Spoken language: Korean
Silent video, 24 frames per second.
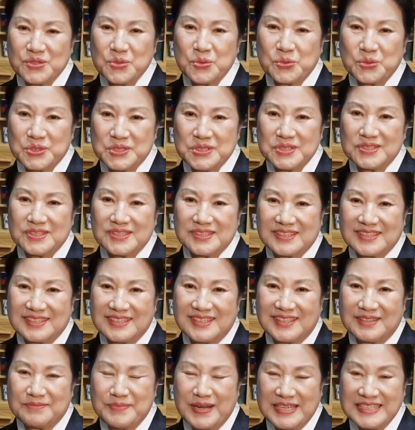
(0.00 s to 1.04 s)
조,
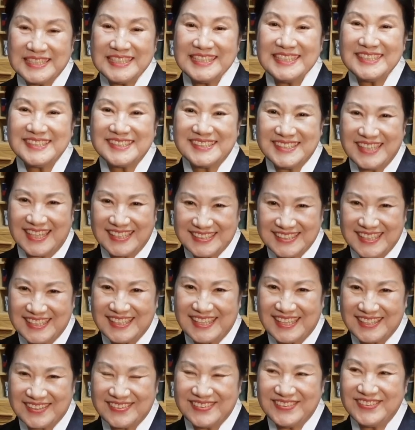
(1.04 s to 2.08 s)
야, 맛있는
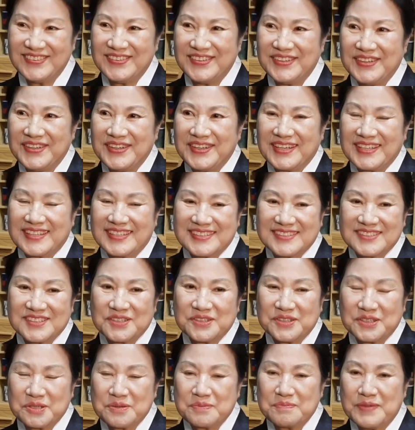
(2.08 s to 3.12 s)
차잖아요. 네. 그래서
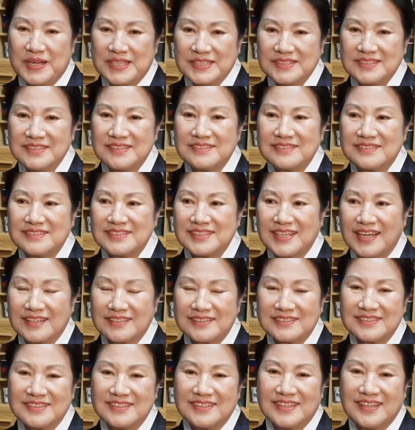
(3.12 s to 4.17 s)
그런 맛있는
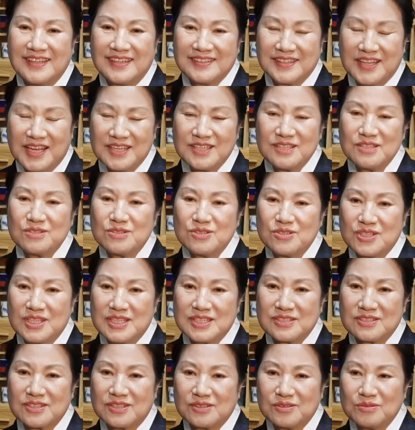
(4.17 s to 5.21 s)
차를 데리기
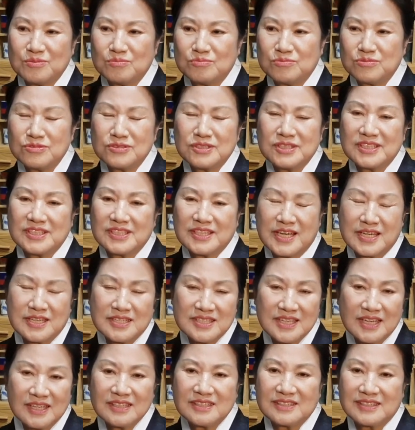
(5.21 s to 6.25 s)
위해서는 물이
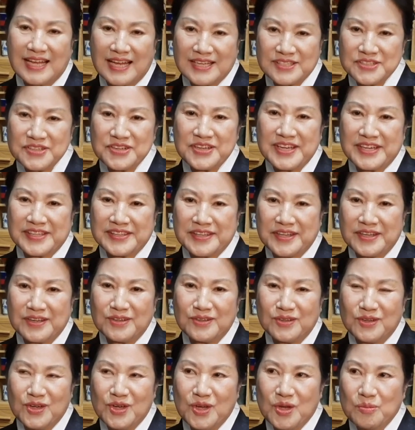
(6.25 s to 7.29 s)
굉장히 낮아야 돼요.
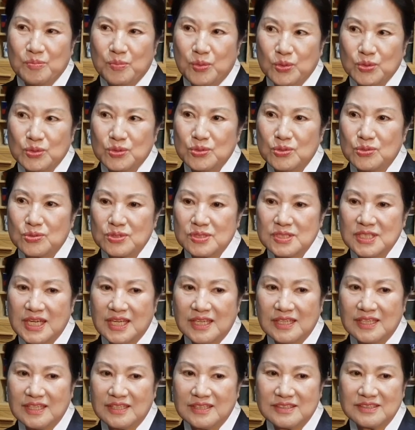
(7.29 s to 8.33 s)
음. 보통
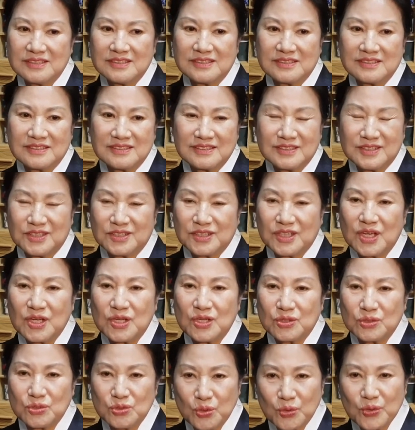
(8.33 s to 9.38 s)
책 같은
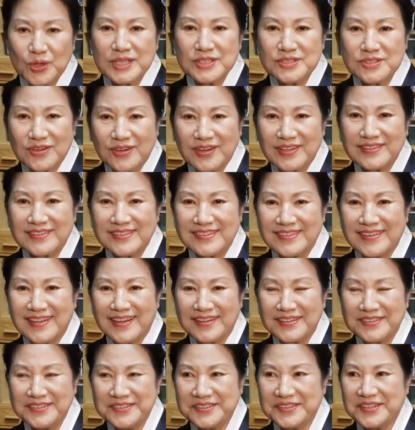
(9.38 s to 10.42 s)
이렇게 교과서 같은
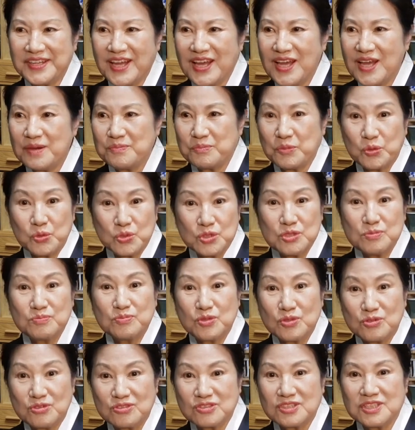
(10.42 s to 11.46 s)
데는 뭐 오십
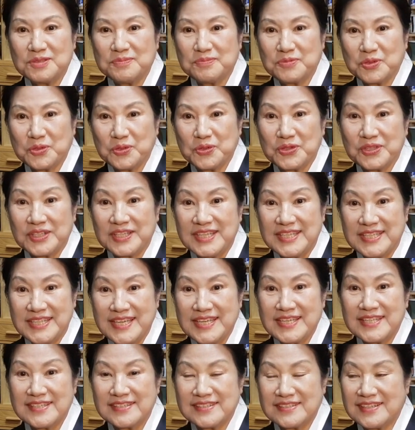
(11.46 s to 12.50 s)
도, 육십 도 이렇게
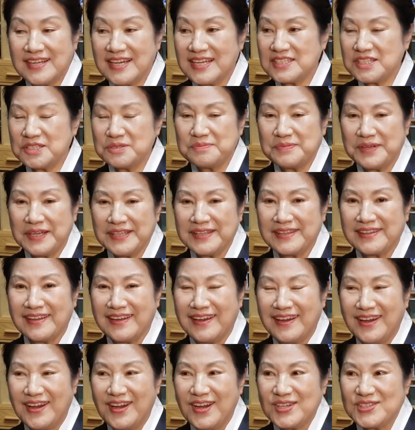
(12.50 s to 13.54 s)
얘기를 음. 하지만
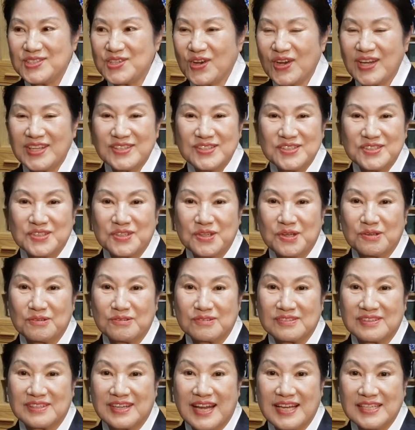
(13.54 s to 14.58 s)
저 같은
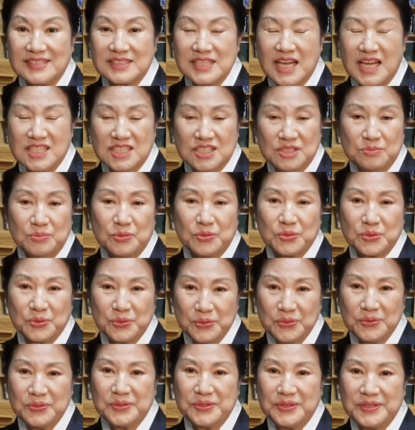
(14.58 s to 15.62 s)
경우는 한 사십오
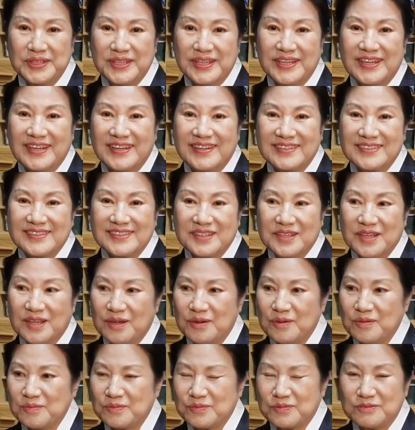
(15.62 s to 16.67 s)
도 음. 이렇게
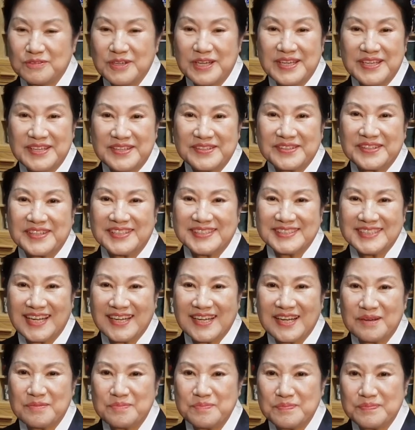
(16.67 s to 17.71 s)
왜 이렇게
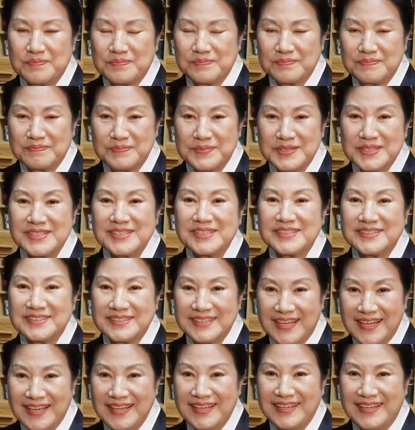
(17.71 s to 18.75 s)
차가
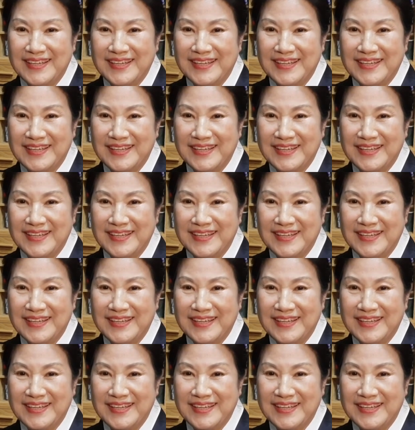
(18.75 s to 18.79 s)
미지근해?